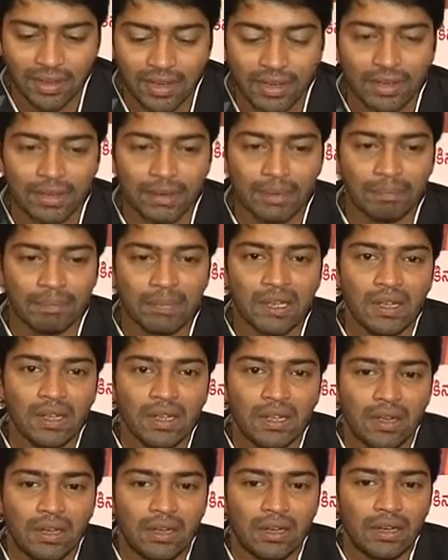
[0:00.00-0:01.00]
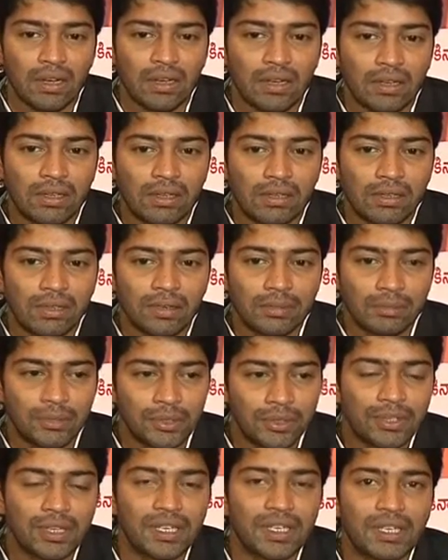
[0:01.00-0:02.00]
అంటే uh,
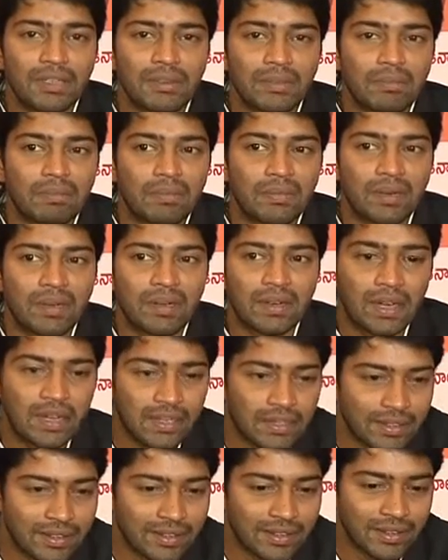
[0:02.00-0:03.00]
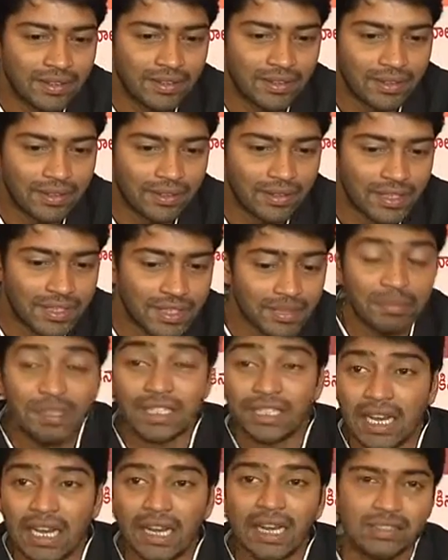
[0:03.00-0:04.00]
ముందుగా నాకు ఈ
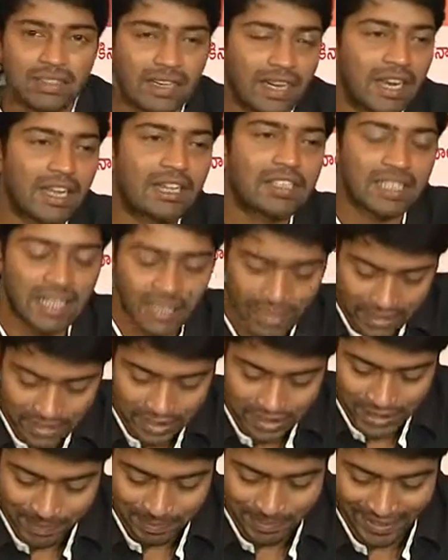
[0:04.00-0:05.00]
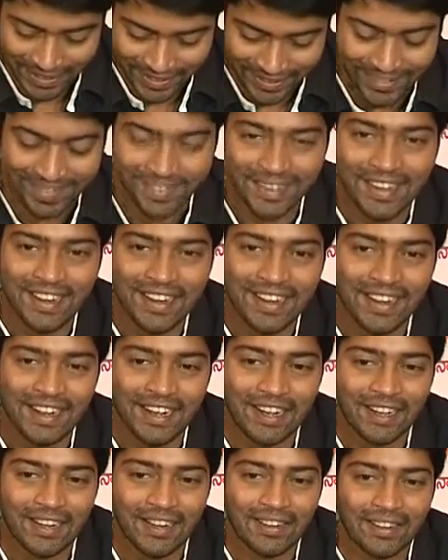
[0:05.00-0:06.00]
సినిమాకి చాలా అసలు ఎలా స్టార్ట్ అయిందని చెప్తానండి
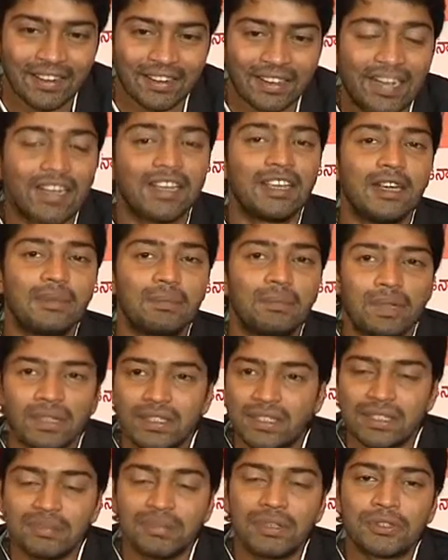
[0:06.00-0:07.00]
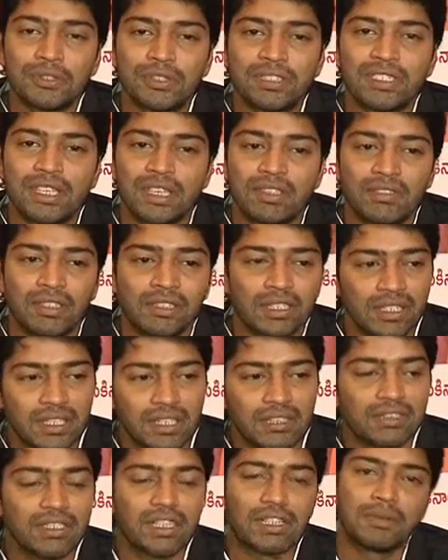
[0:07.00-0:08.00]
కలగలుపు అనే సినిమా చూసిన తర్వాత
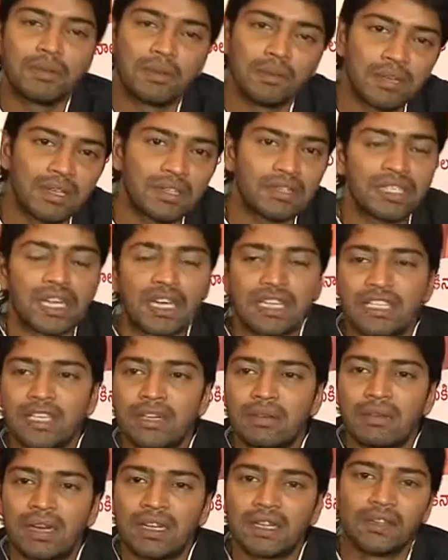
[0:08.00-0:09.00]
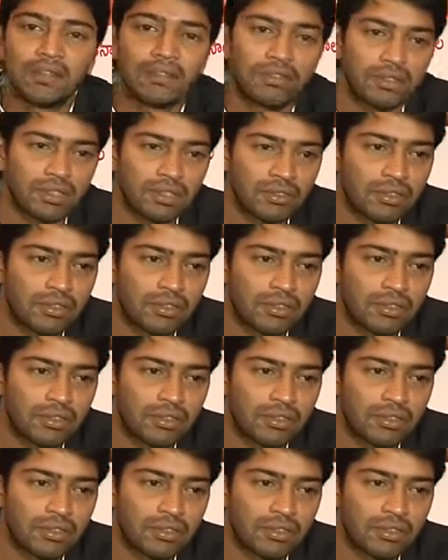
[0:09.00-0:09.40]
నేను సత్యబాబు గారు చాలాసార్లు మాట్లాడుకుంటూ